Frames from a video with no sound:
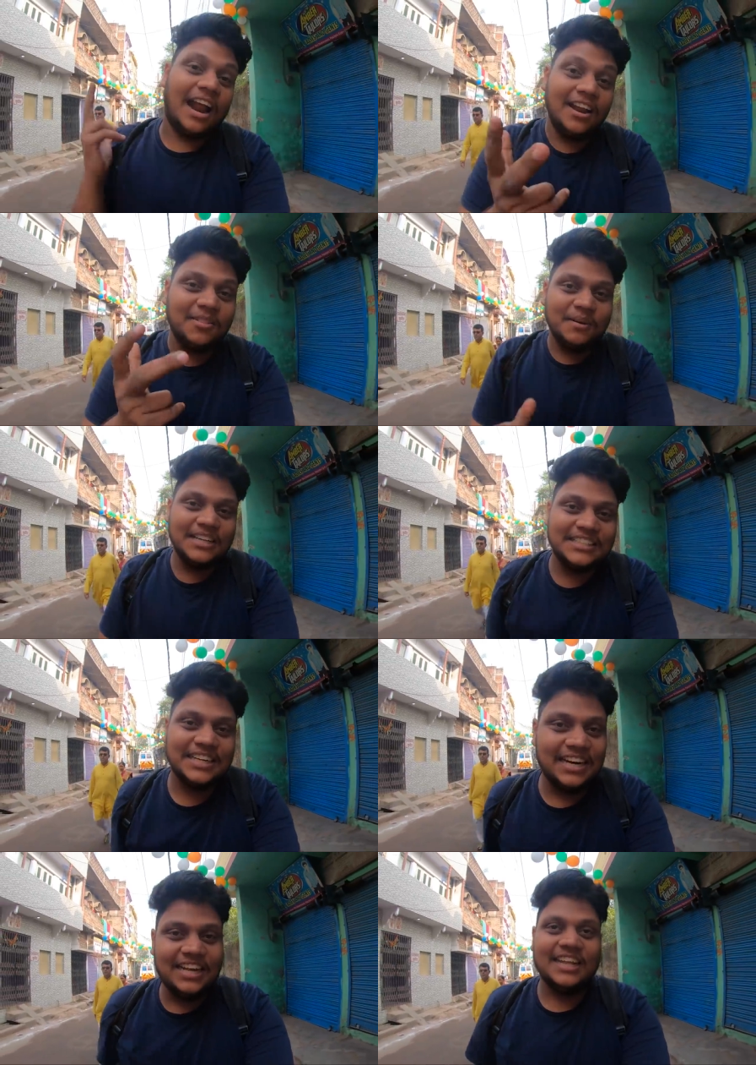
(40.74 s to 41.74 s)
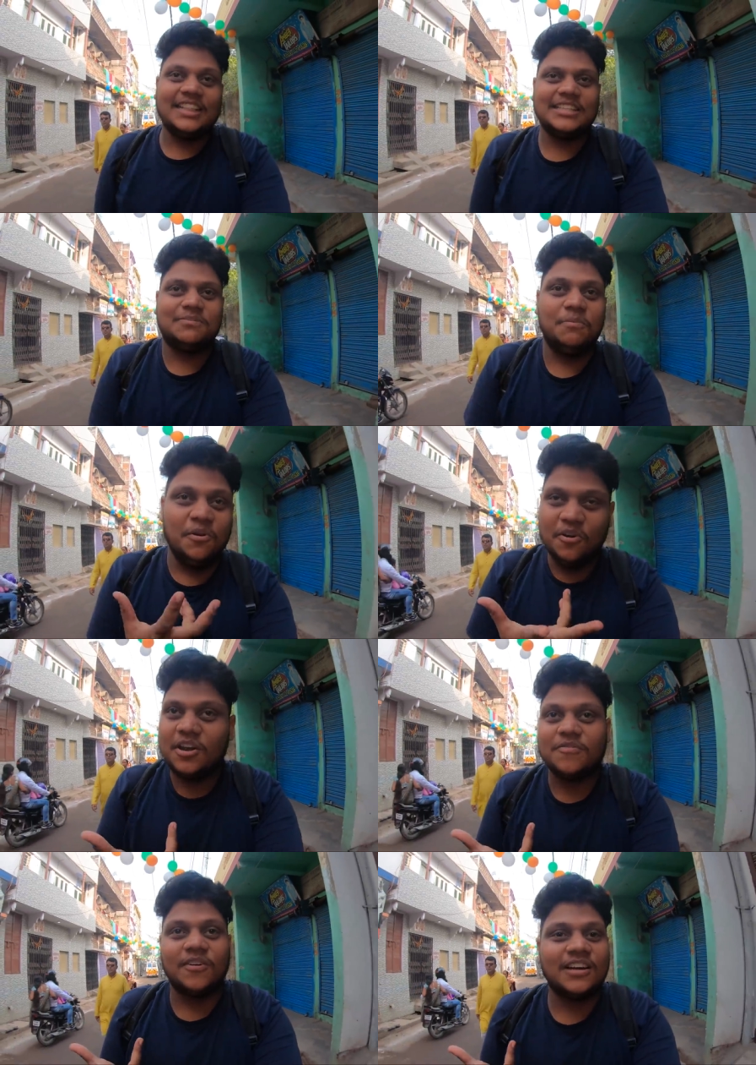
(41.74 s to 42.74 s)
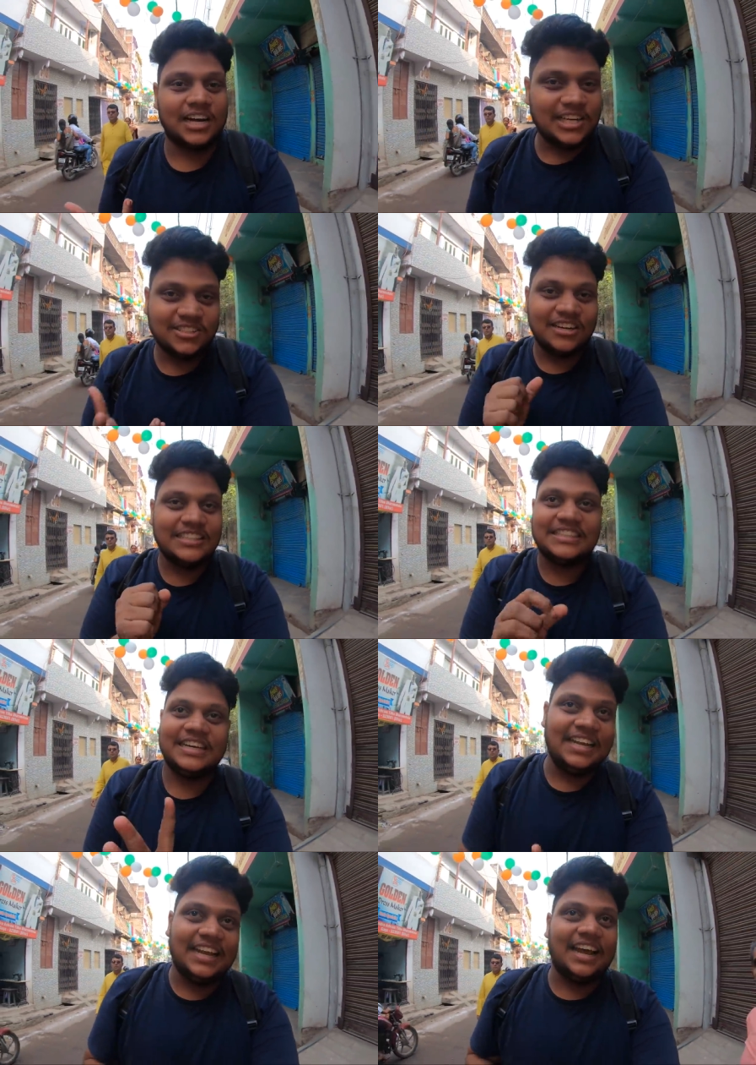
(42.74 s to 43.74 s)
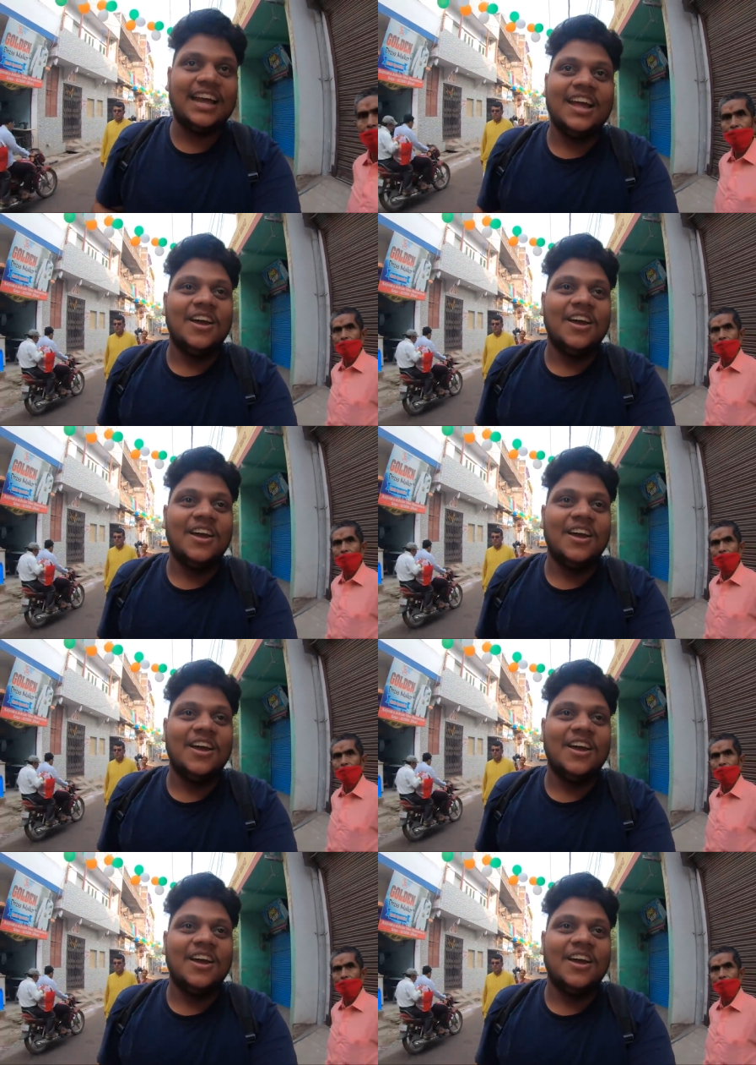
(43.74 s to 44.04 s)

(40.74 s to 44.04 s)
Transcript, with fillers: ட்ராவல் டிஜிட்டலி இன் திஸ் பியூட்டிஃபுல் கல்ச்சுரல் சிட்டிங்க